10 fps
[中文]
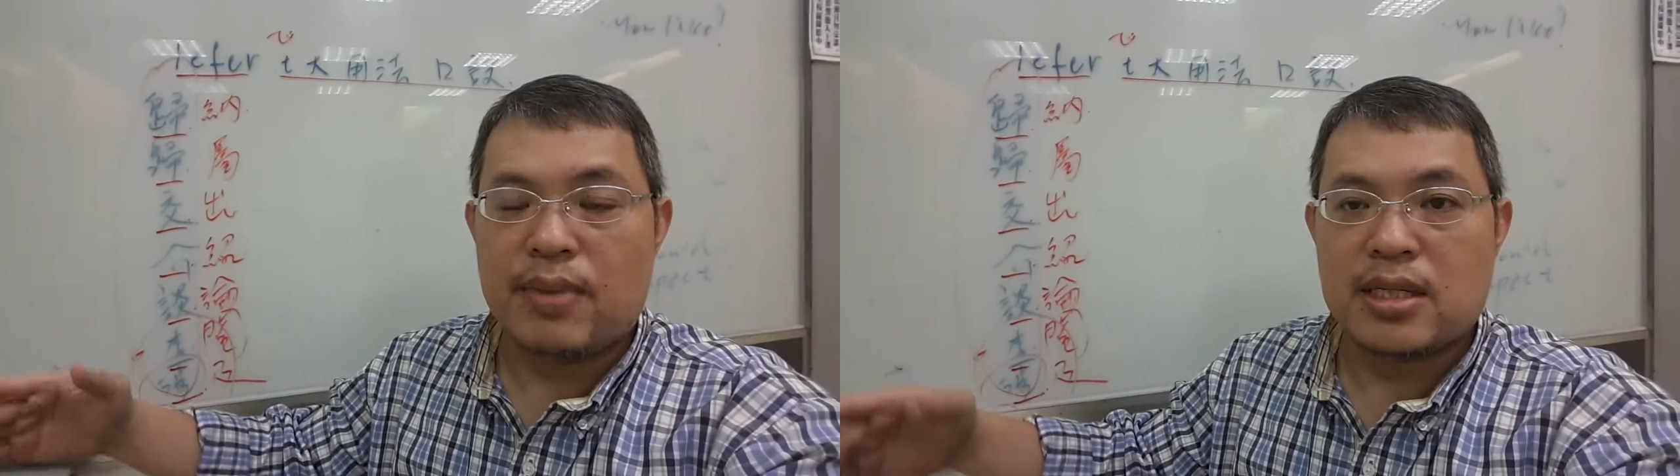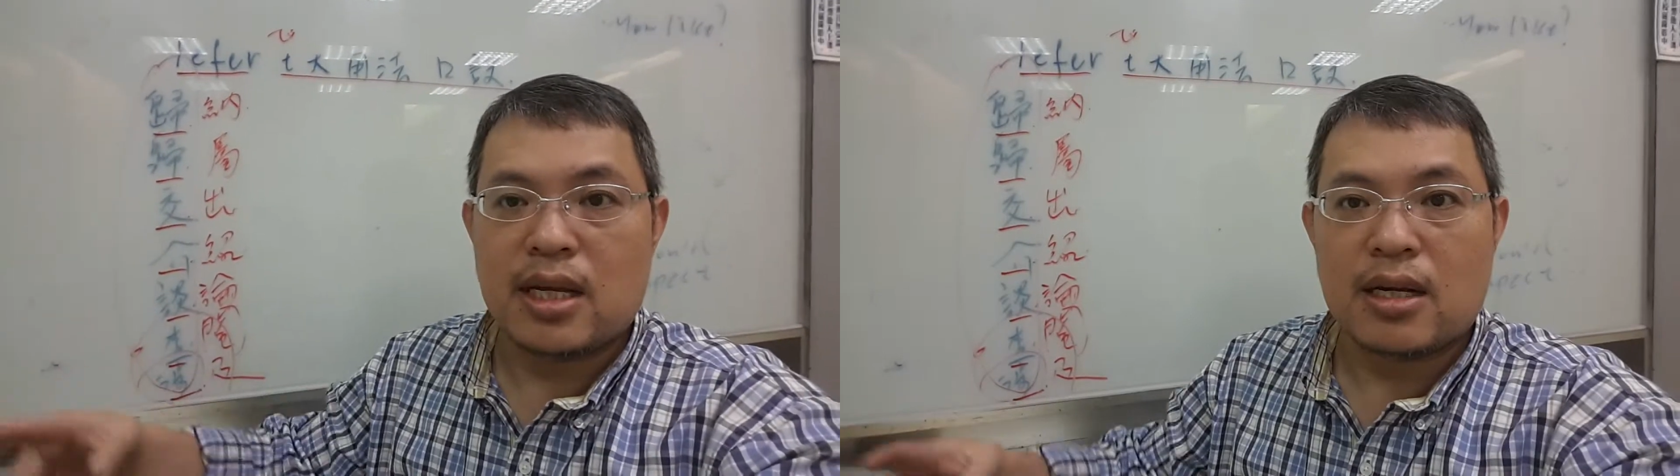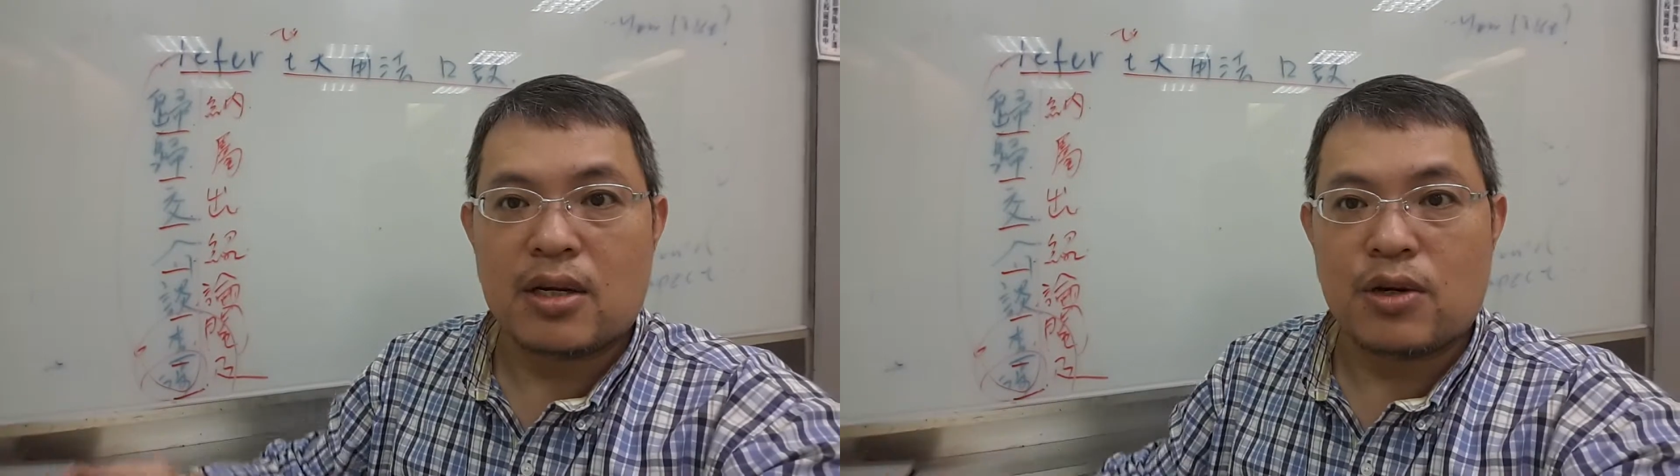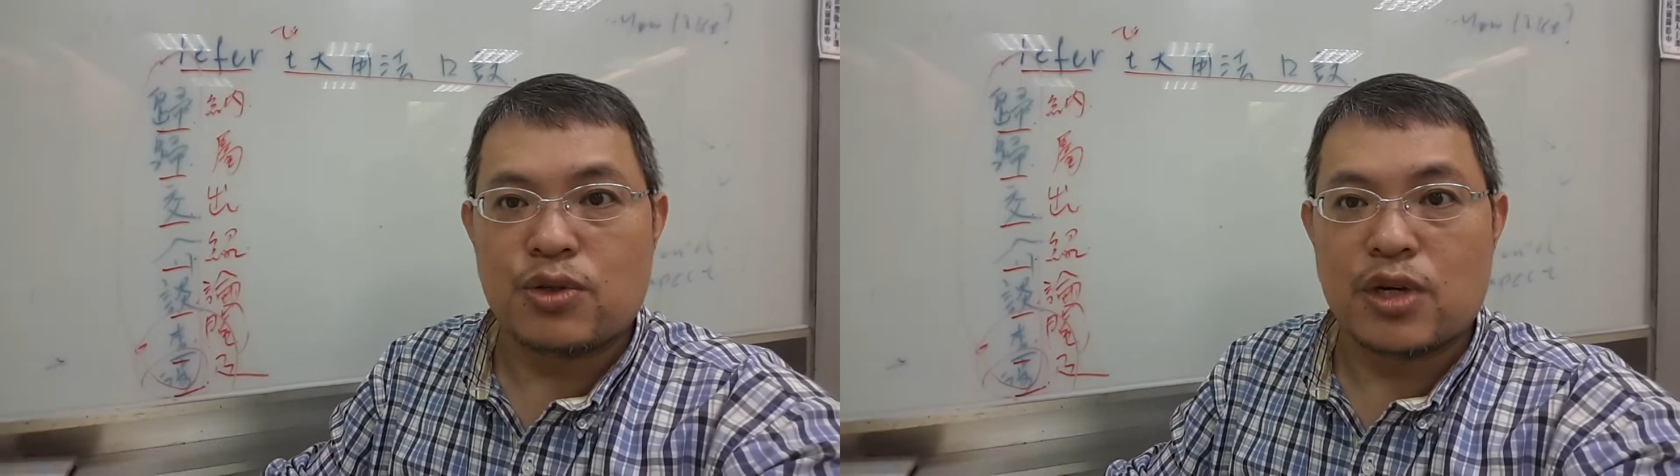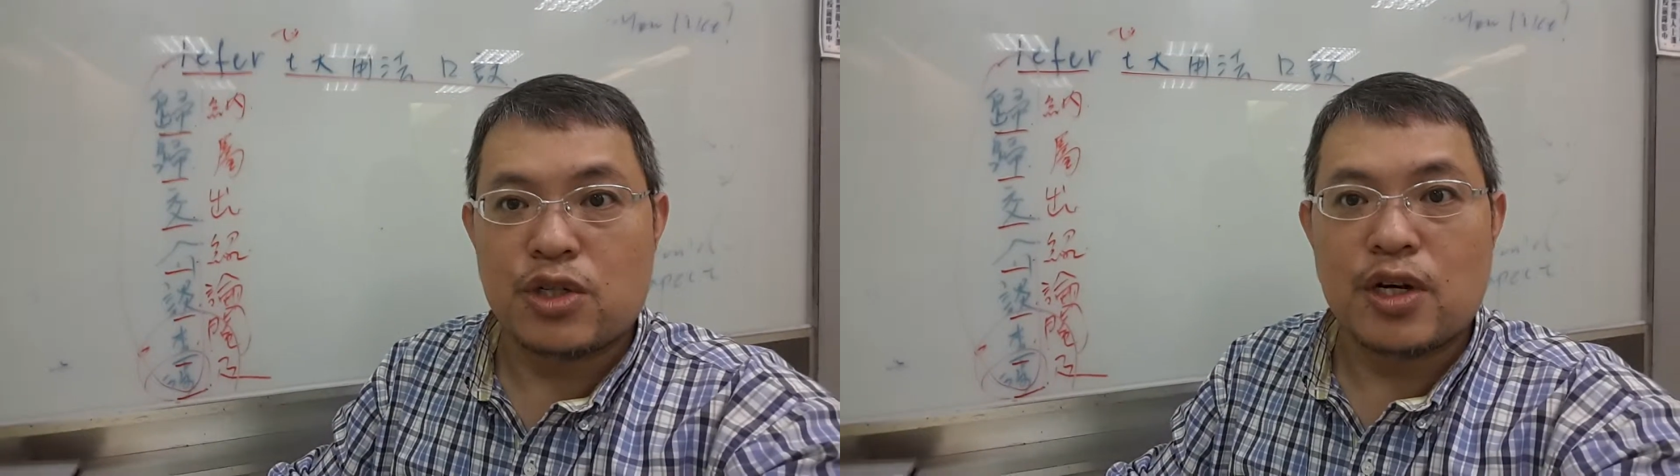变成一个口
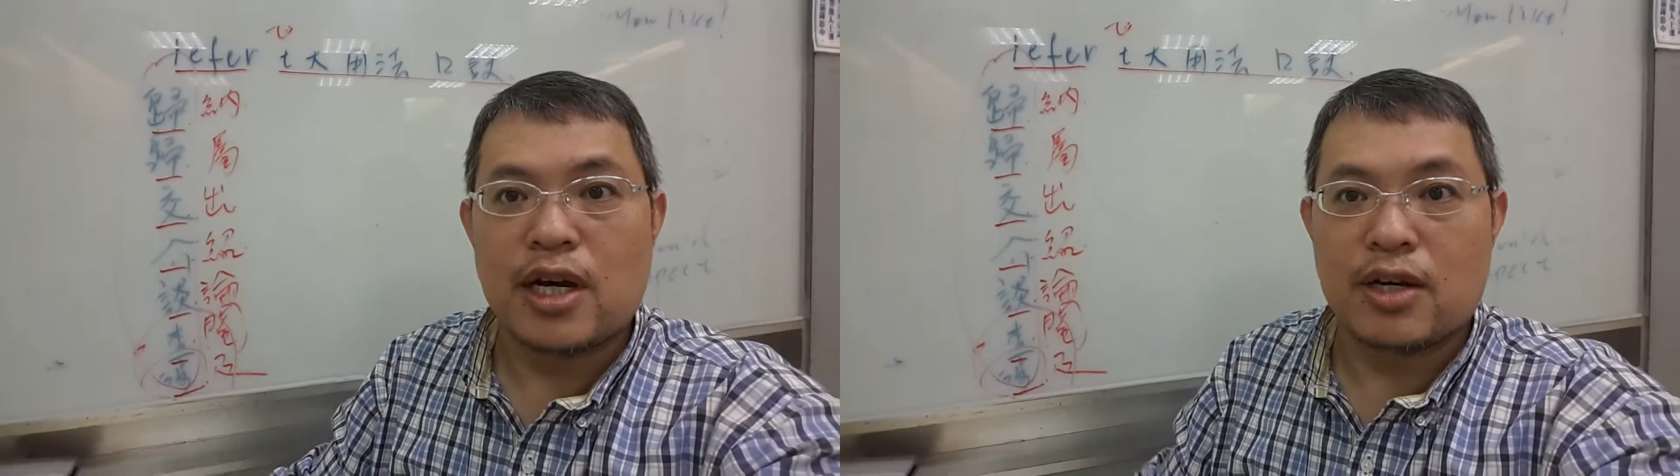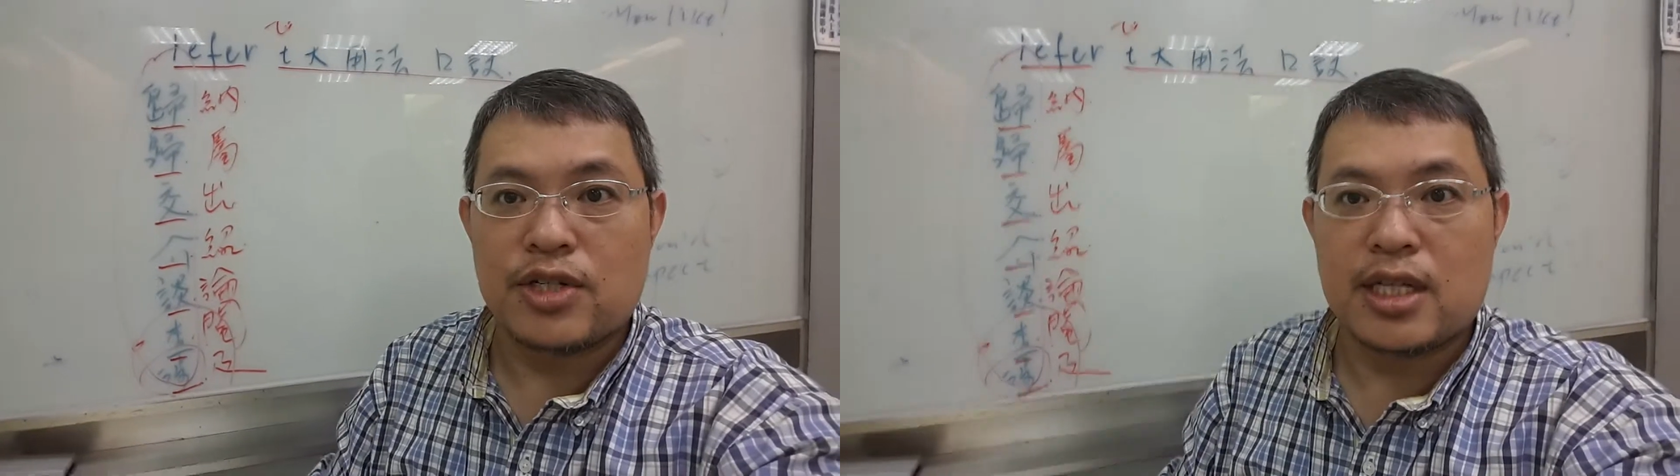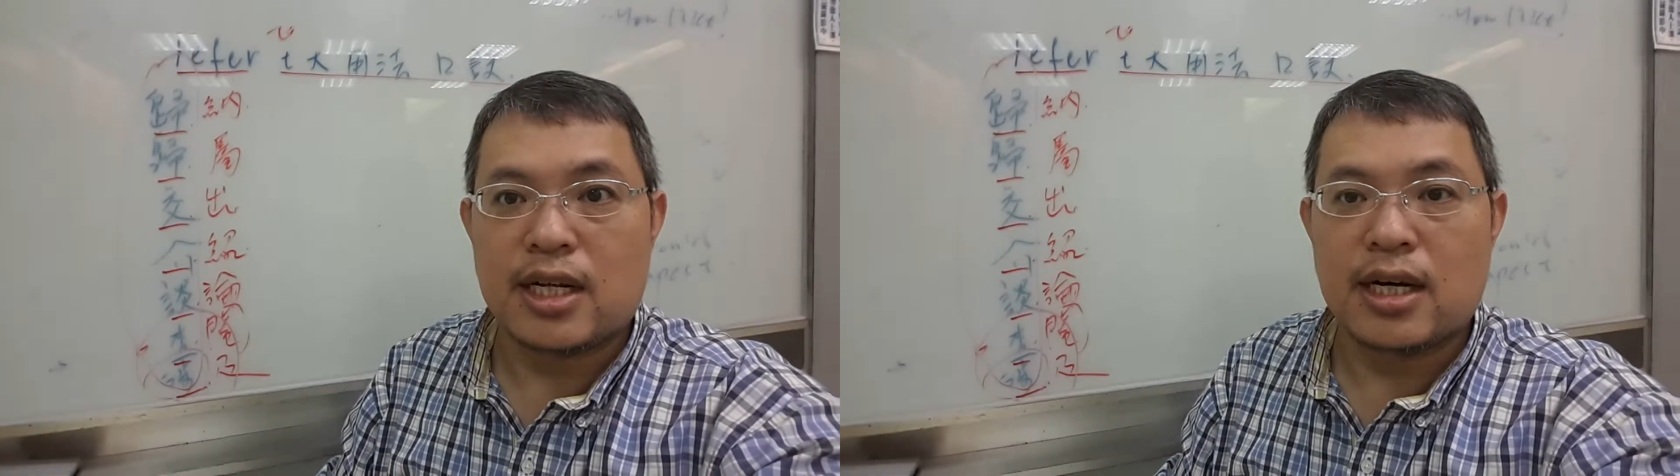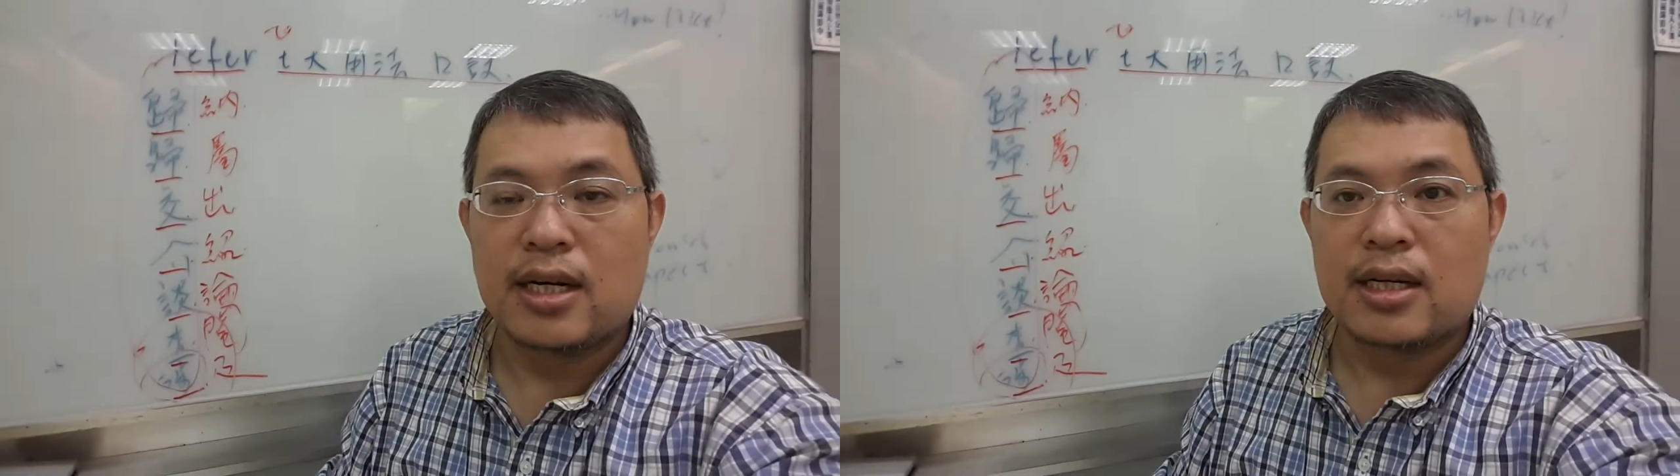诀就很好记了。